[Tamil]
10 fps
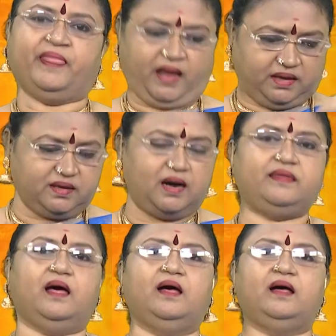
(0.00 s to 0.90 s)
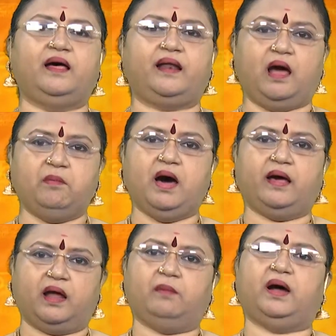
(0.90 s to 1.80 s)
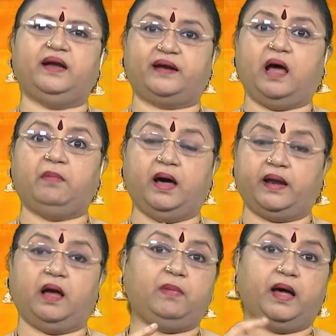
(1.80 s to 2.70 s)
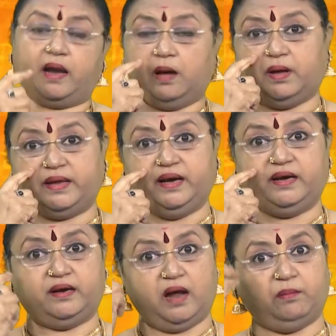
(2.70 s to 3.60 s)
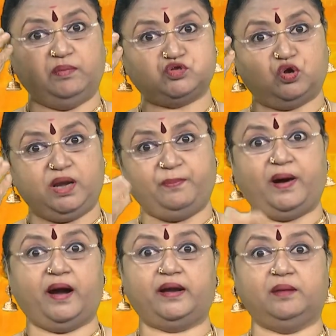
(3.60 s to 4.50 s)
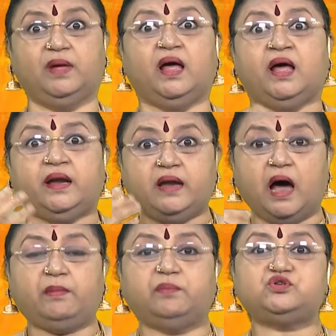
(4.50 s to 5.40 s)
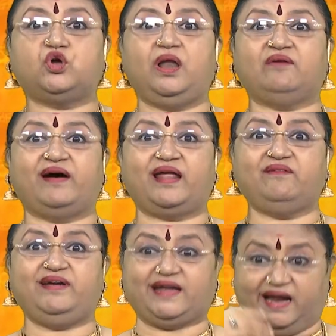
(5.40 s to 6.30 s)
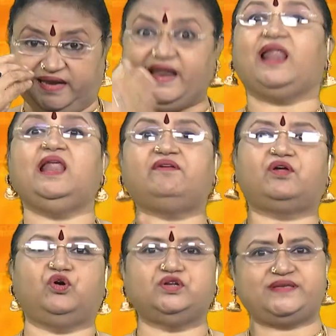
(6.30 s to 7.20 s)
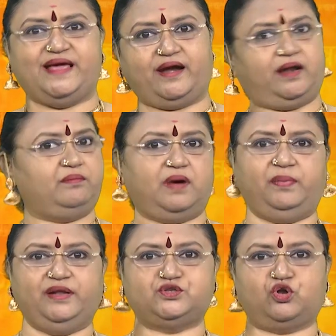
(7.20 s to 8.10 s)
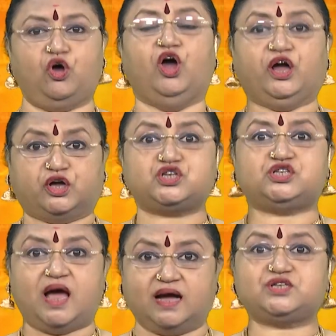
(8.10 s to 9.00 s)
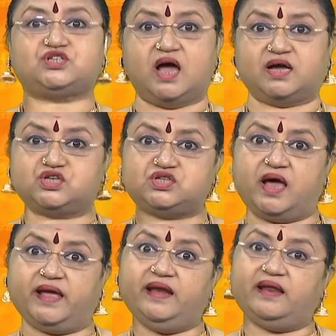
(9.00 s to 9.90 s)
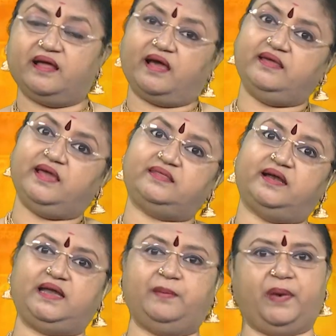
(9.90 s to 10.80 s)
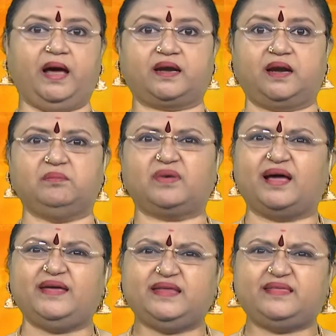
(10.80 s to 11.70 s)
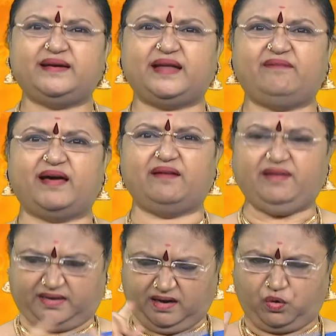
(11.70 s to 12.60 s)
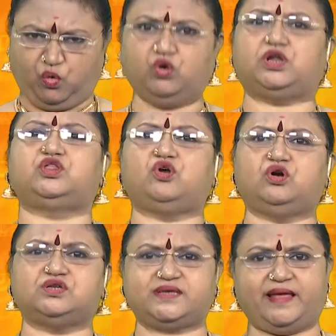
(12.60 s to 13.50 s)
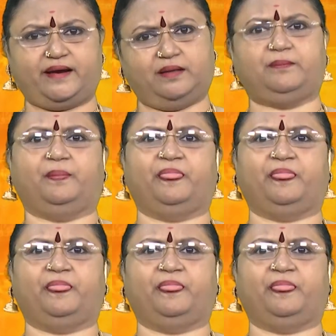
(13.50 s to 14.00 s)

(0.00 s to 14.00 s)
அதனால்தான் ராமா ராமான் ராமா ராமா ராமா என்று நாமம் சொல்லி பாடணும் நாமம் சொல்ல வராவிட்டால் நல்லவரோடு சேரணும் அப்படின்னு சொன்னோம் கிருஷ்ணா கிருஷ்ணா கிருஷ்ணா என்று கையை தட்டி பார்க்கணும் கையை தட்ட வரவிட்டால் கூட்டத்தோடு சேரணும்